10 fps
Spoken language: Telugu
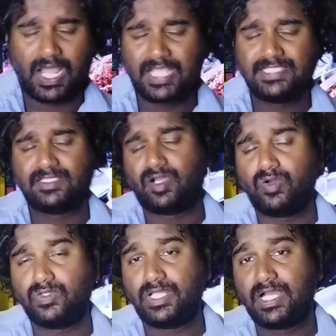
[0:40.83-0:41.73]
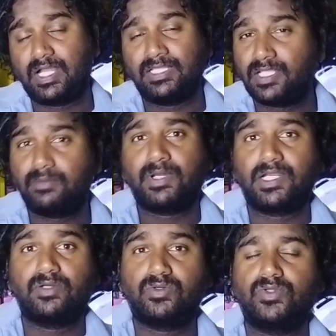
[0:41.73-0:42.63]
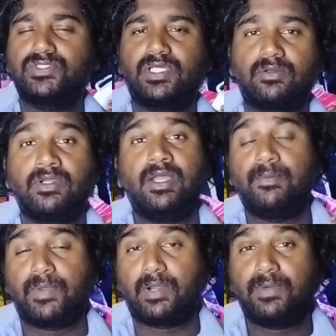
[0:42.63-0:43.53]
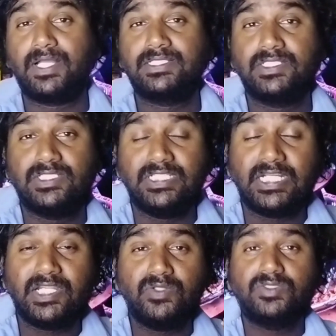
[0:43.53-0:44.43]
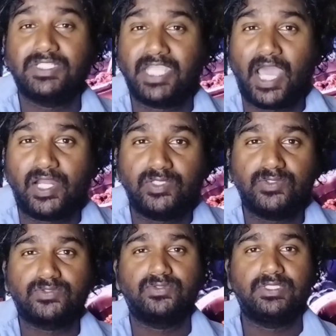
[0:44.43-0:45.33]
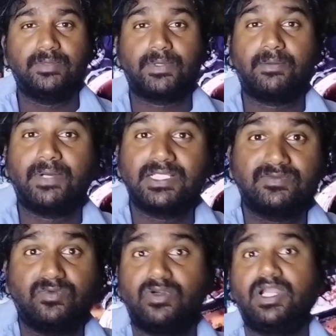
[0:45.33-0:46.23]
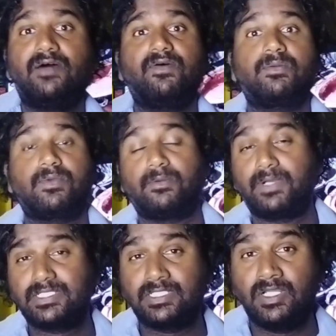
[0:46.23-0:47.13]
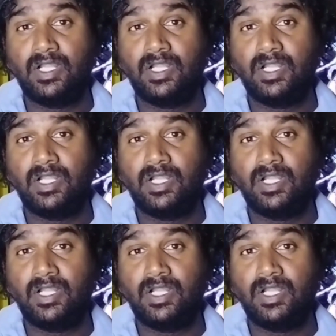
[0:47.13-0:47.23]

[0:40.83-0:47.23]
లాస్ట్ సాహో దాకా అందరూ మాట్లాడుకుంటూ వచ్చారు ప్రభాస్ ఇంటి నుంచి క్యారేజ్ వస్తుంది ప్రభాస్ ఫుడ్ లవర్ ప్రభాస్